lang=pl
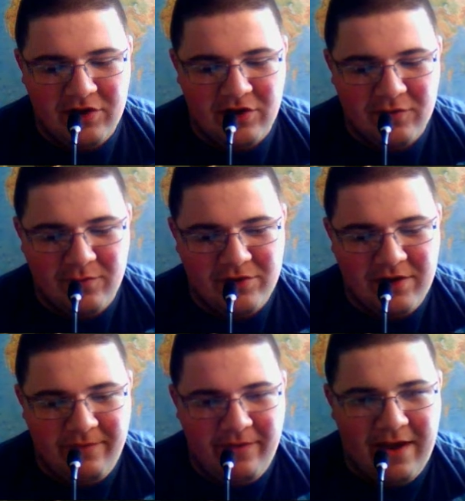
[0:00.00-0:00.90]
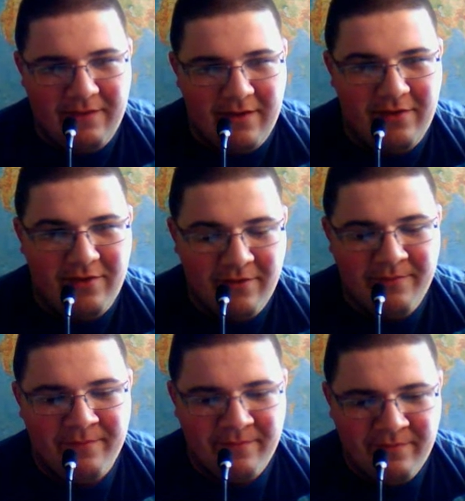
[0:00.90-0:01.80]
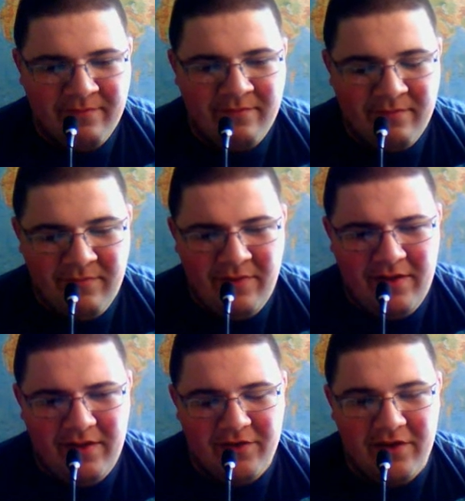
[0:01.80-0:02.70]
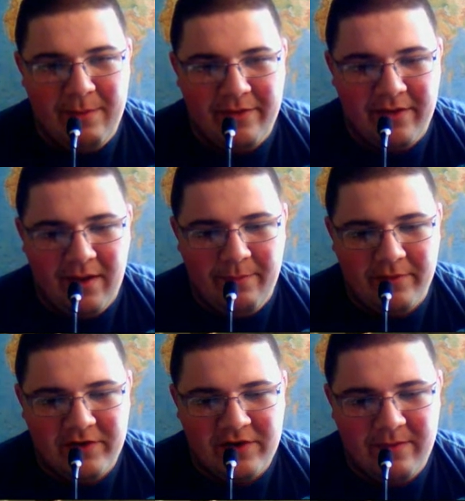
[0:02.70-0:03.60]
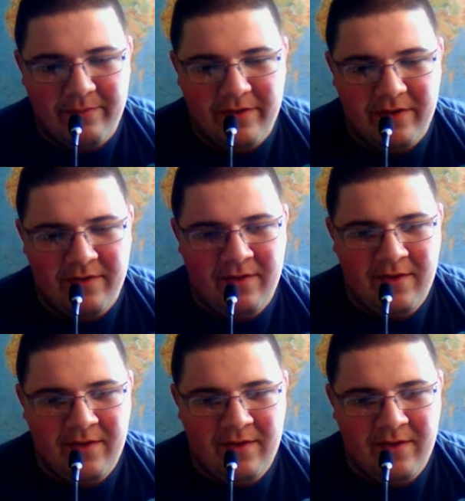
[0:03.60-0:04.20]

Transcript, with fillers: to muszę wyjawiać. Myślę, że nie ma takiej potrzeby.